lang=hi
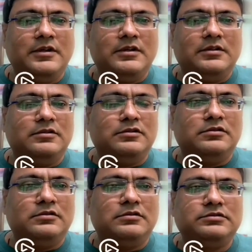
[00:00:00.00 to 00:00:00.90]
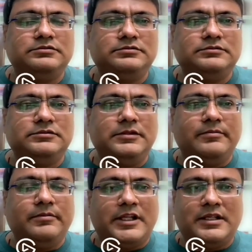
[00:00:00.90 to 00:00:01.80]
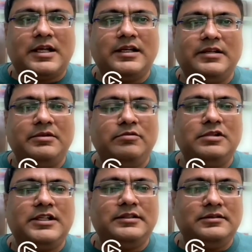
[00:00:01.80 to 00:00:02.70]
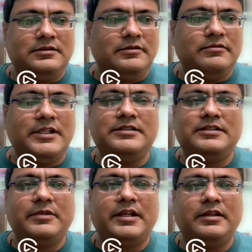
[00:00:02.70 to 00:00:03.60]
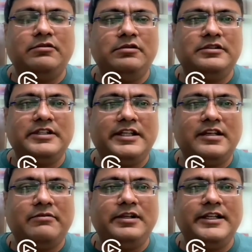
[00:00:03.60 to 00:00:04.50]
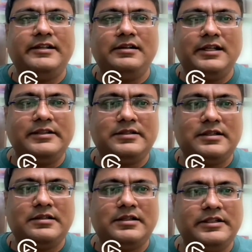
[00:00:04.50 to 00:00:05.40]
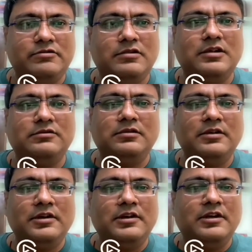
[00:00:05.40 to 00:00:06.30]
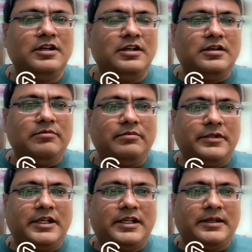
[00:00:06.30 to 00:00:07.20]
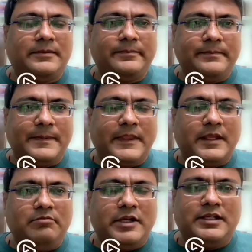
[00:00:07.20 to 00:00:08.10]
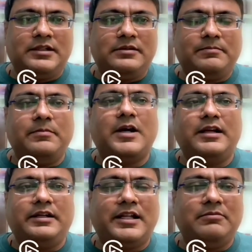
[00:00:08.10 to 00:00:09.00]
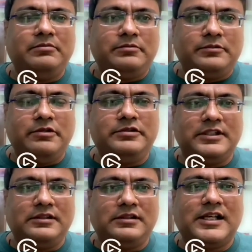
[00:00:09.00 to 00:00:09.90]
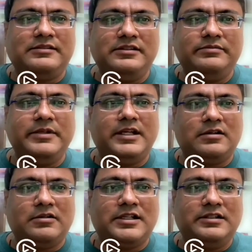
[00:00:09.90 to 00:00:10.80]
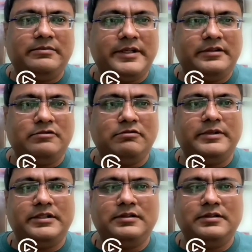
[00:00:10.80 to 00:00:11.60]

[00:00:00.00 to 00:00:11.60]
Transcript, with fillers: और मैंने आगे भी बोला वैसे मैं यूनिवर्सिटी एफिलेट लेक्चरर रह चुका हूँ मैं मैंने पार्ट टाइम ट्यूशन क्लासेस भी करवाए थे फेस टू फेस